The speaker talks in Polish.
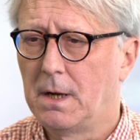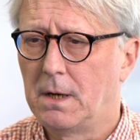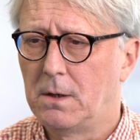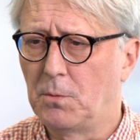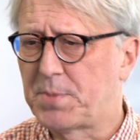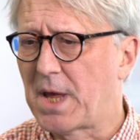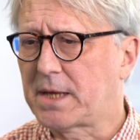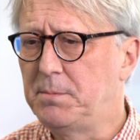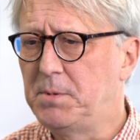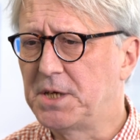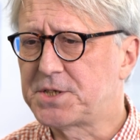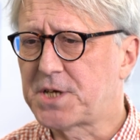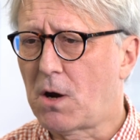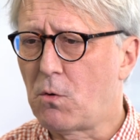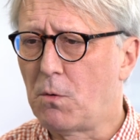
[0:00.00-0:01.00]
lub jakimi
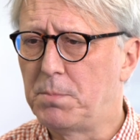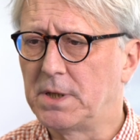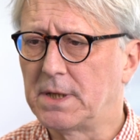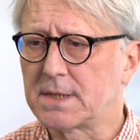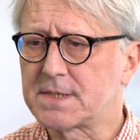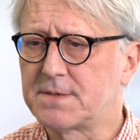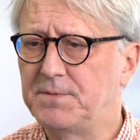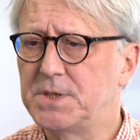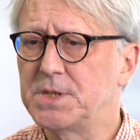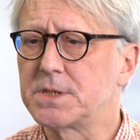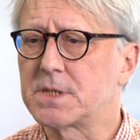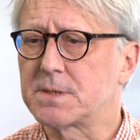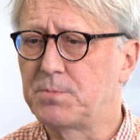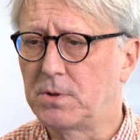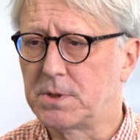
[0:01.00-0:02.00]
chciałoby nas
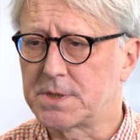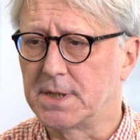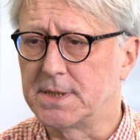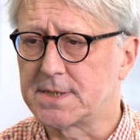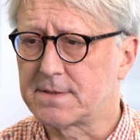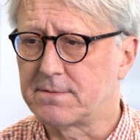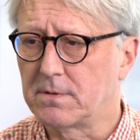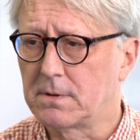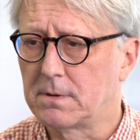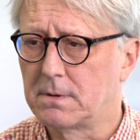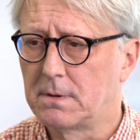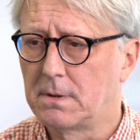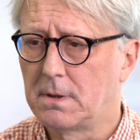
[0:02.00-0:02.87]
widzieć społeczeństwo,